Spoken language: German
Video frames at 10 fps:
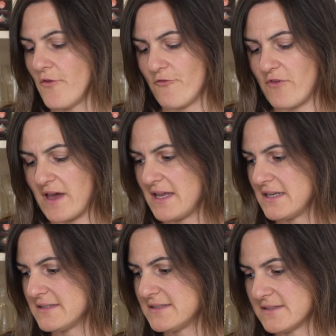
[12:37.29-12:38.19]

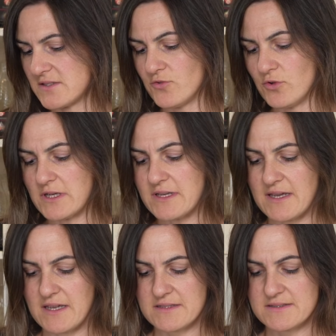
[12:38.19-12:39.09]
weil es ist
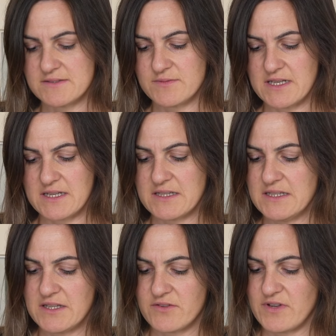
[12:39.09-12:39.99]
Knödelteig, es ist wirklich
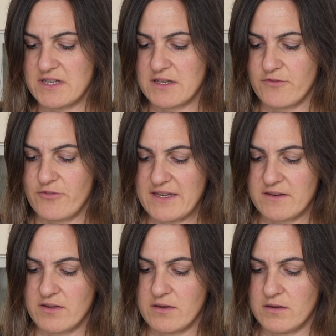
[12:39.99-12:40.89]
nicht wenig
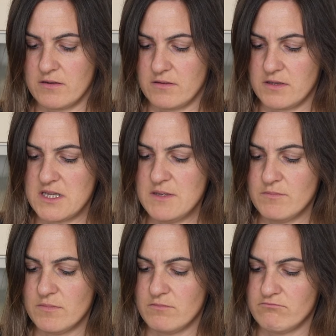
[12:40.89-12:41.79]
Fett
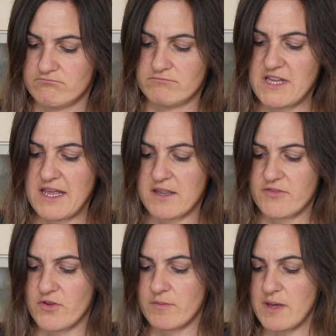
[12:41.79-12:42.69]
im Teig
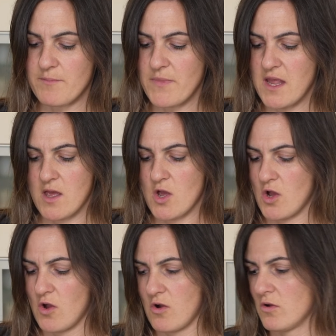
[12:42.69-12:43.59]
selber.
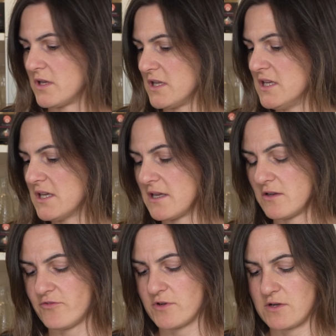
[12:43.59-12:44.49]
Und ich gehe
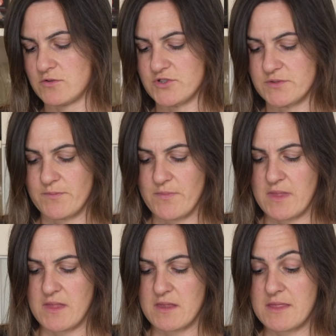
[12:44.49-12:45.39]
davon aus,
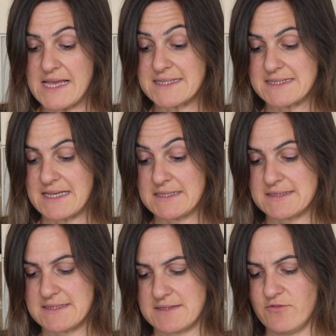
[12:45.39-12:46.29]
dass
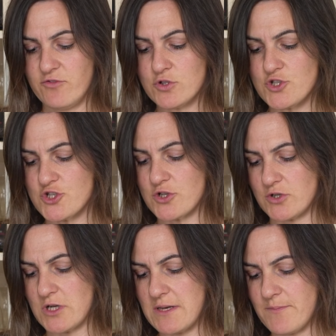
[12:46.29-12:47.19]
es flutscht
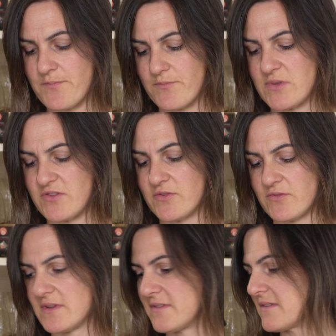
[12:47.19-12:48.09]
nachher,
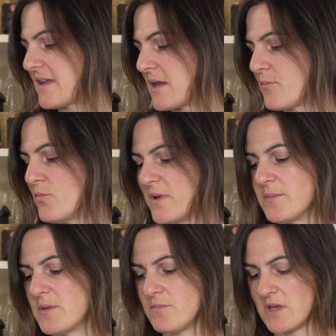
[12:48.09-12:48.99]
beziehungsweise es kein Problem
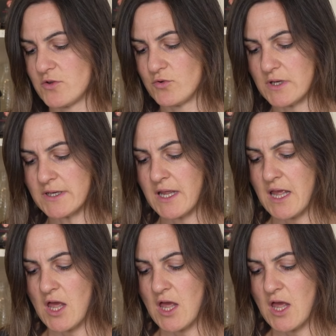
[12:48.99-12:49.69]
gibt mit Knödeln